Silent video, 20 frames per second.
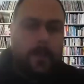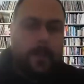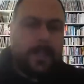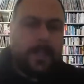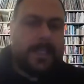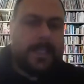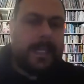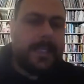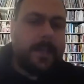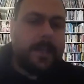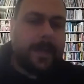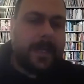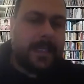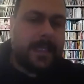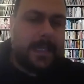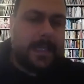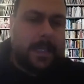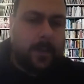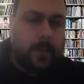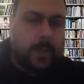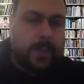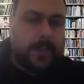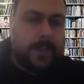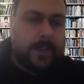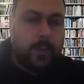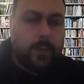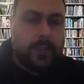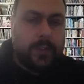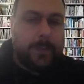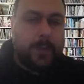Presidente Pasca, in
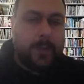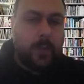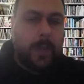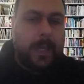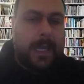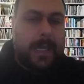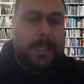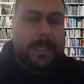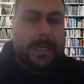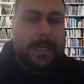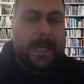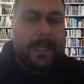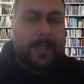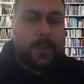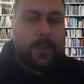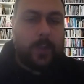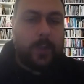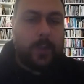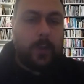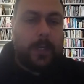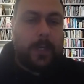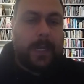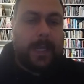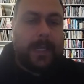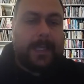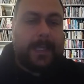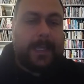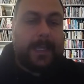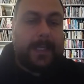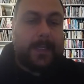questi ultimi due anni lei e i suoi
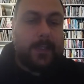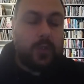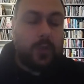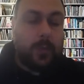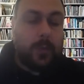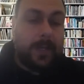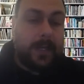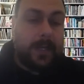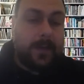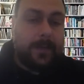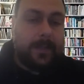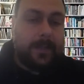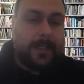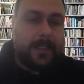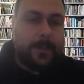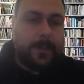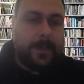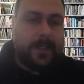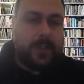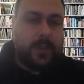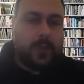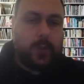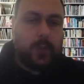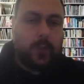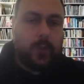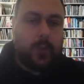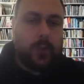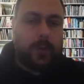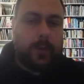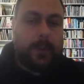colleghi insomma, avete
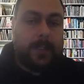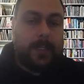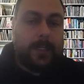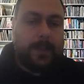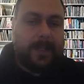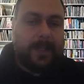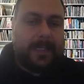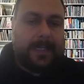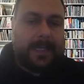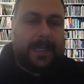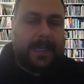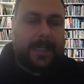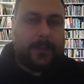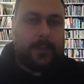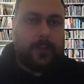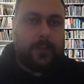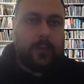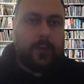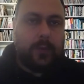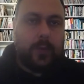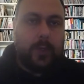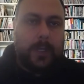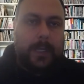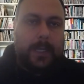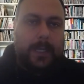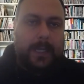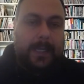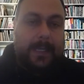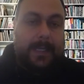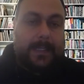spesso eh, lamentato
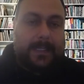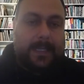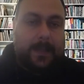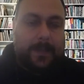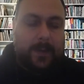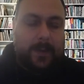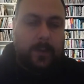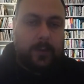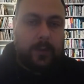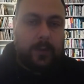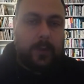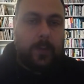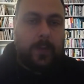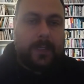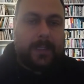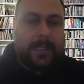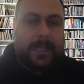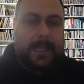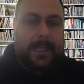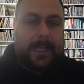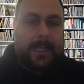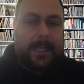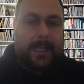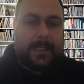eh, sia per quanto riguarda le